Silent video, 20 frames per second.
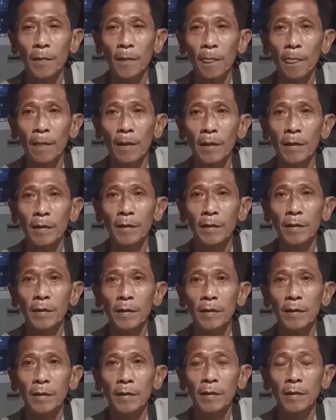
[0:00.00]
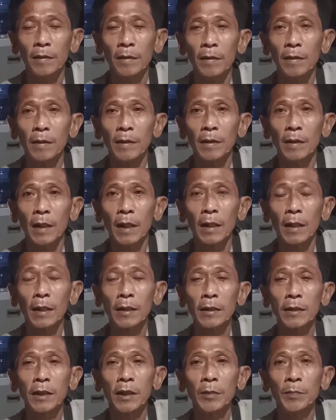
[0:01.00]
Atin ka ng gawain.
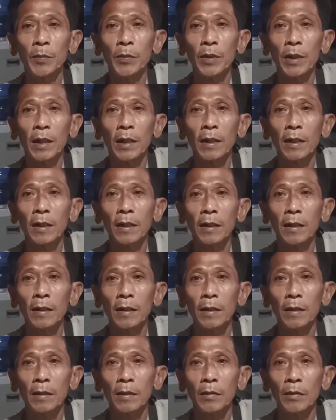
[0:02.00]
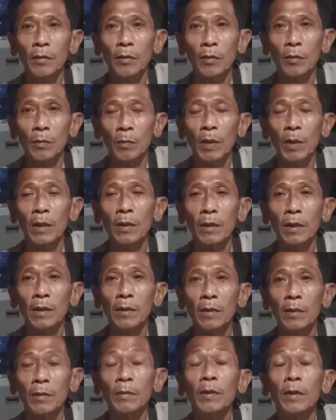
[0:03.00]
Alas 10 po ng...
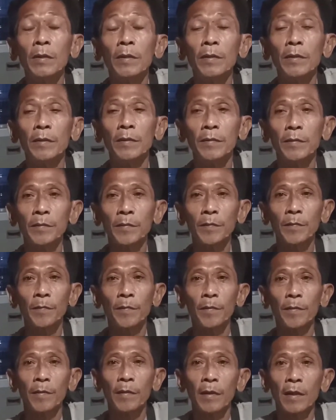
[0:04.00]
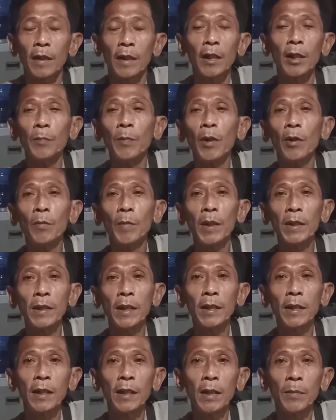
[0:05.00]
umaga hanggang alas 12 lang. Hindi pa
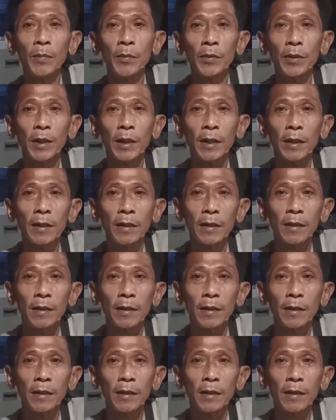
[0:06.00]
magtitinda po niya.